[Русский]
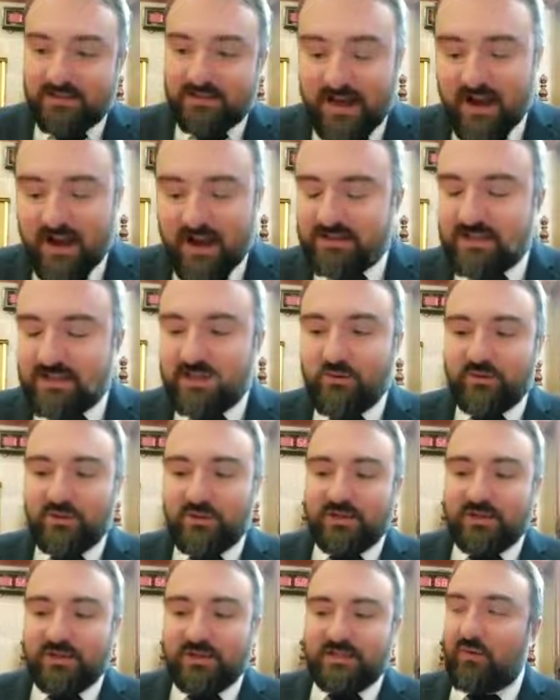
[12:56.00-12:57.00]
как делают
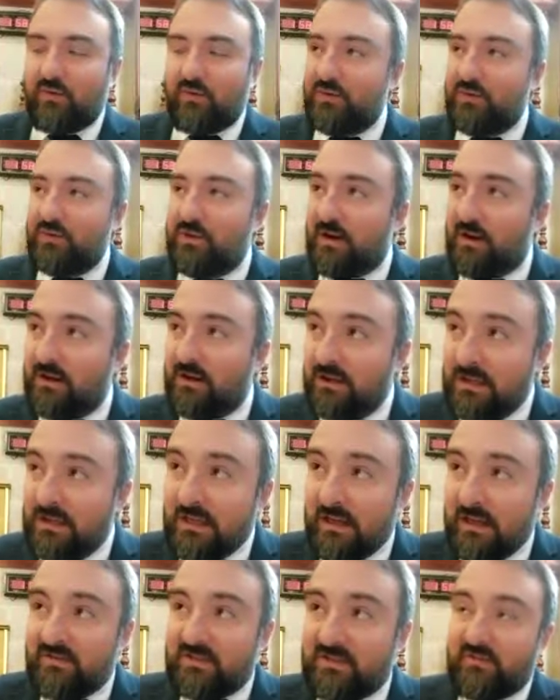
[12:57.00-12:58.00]
на заводах,
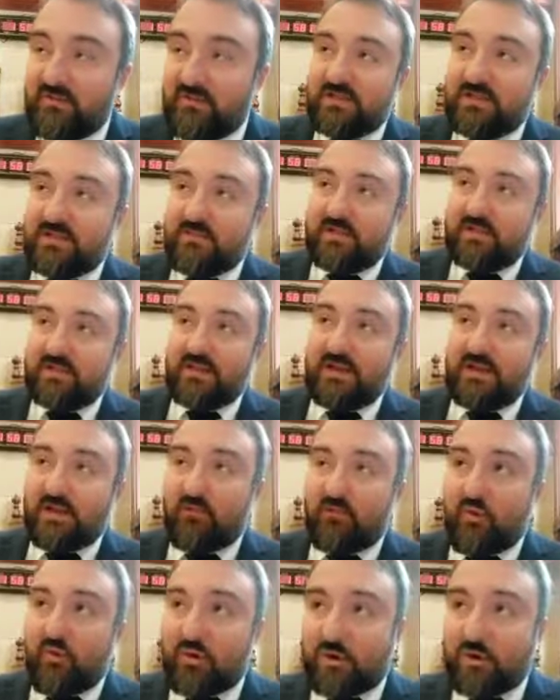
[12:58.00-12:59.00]
в зависимости от
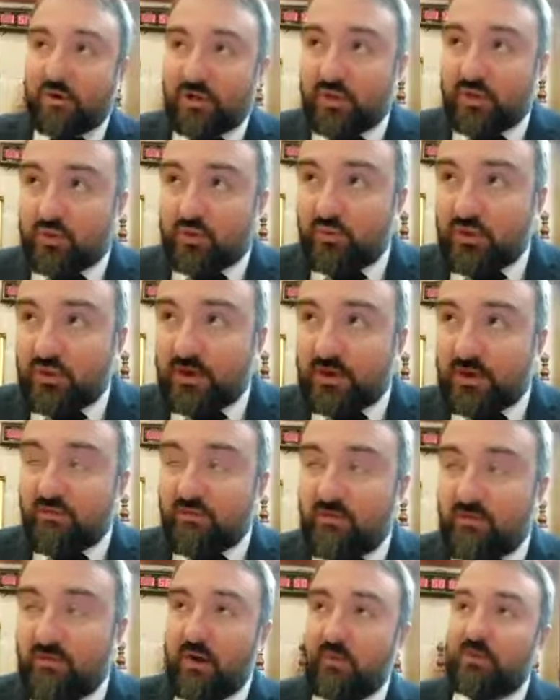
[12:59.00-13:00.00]
того, крышку
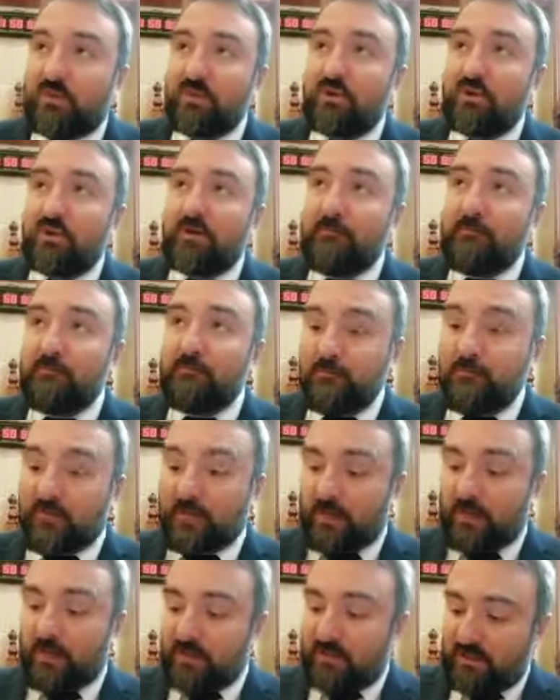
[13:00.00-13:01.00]
накрывают
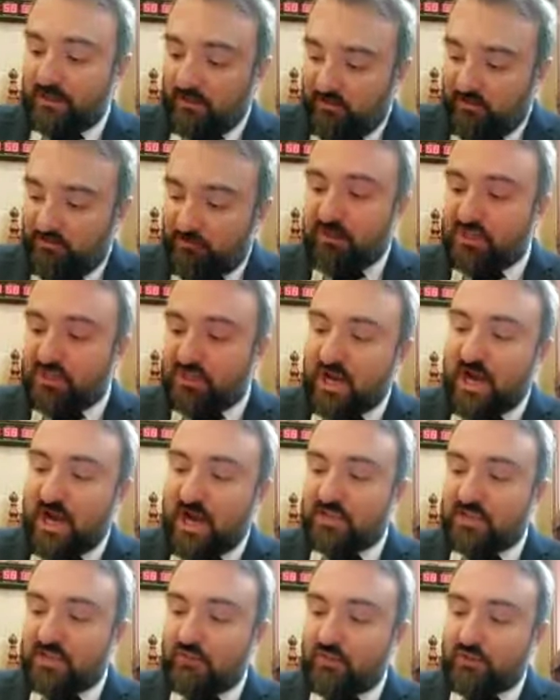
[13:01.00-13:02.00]
и
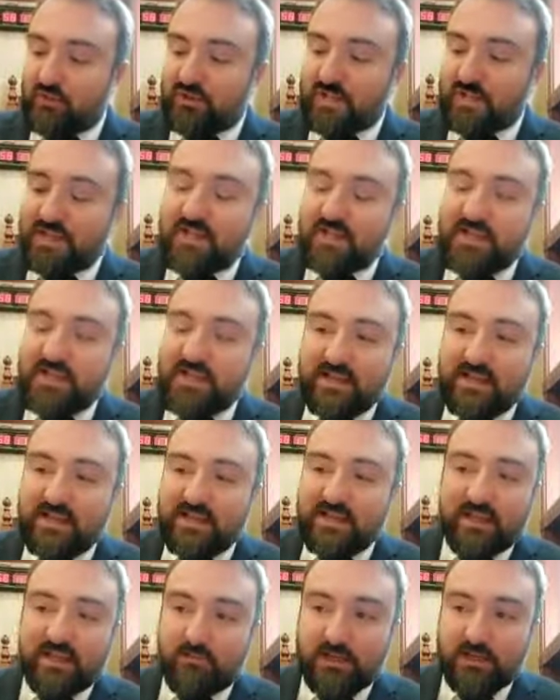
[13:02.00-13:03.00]
впечатывают, то есть она никогда
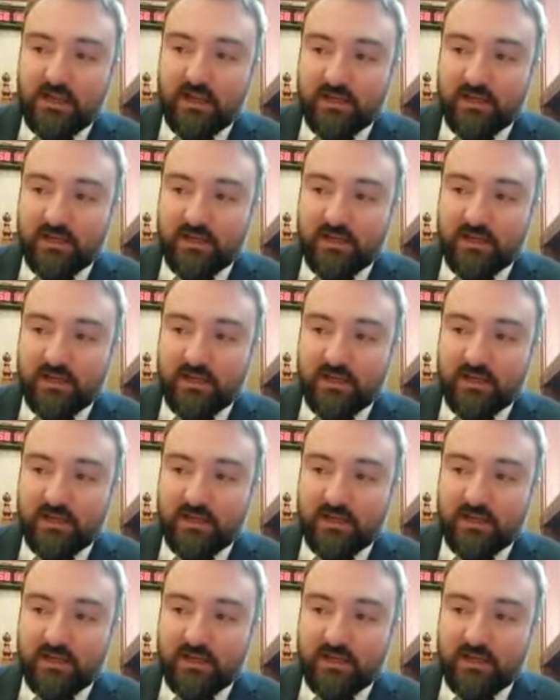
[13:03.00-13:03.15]
не была